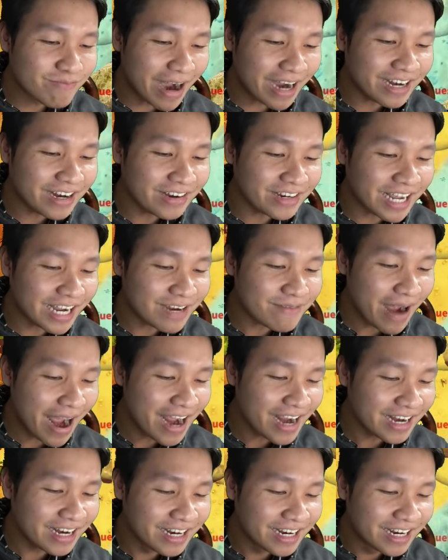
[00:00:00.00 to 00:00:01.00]
bắn được nha các
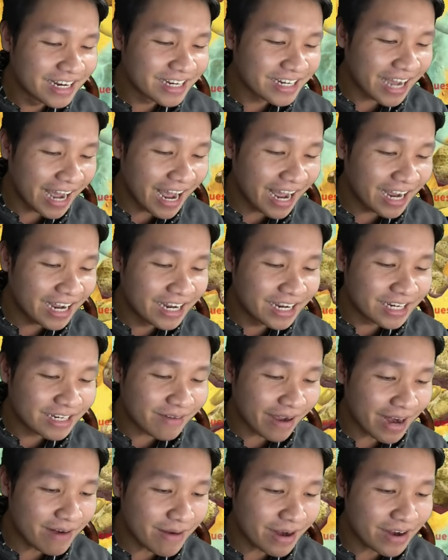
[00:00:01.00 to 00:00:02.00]
bạn kìa
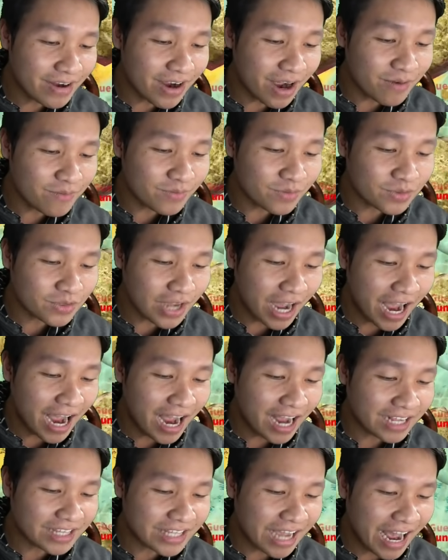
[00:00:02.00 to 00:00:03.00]
các bạn thấy bắn được không
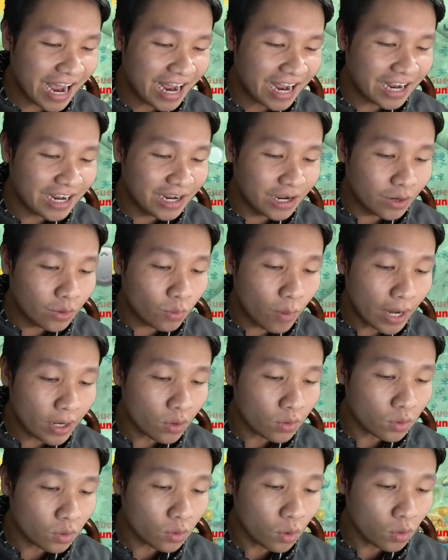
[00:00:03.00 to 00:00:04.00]
chà chà quay
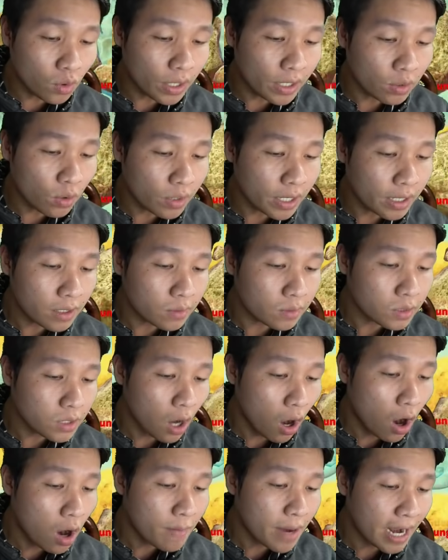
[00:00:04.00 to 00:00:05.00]
con con kia con kia
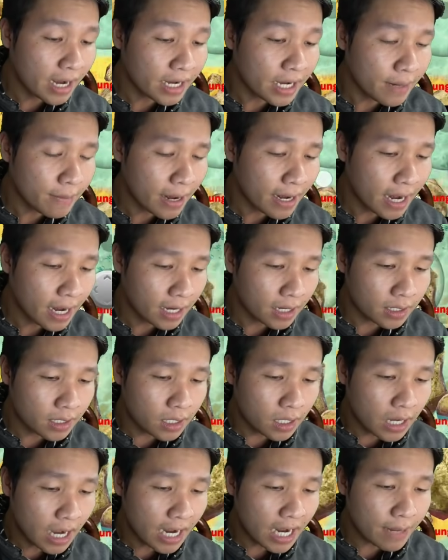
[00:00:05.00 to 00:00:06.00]
nhỏ mà ăn hiếp anh
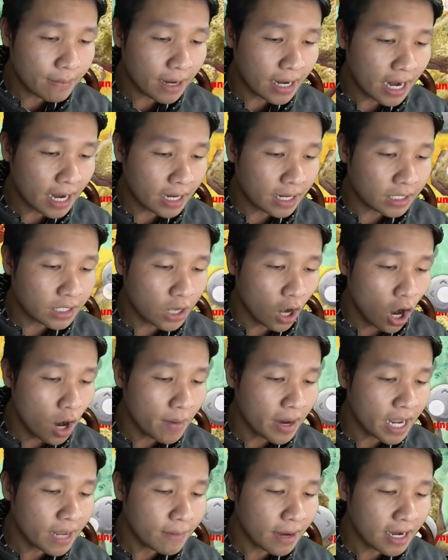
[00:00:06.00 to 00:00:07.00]
à ăn hiếp anh à nhỏ
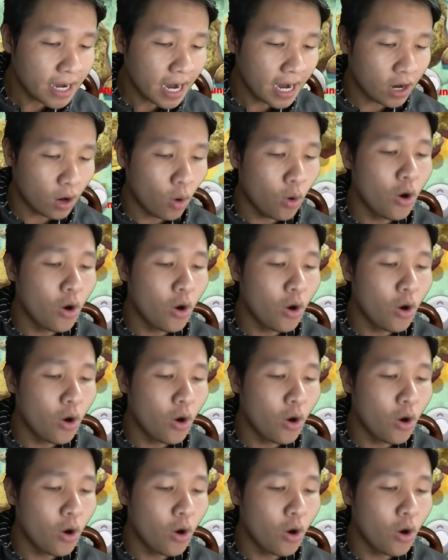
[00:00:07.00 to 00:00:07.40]
mà ăn hiếp anh à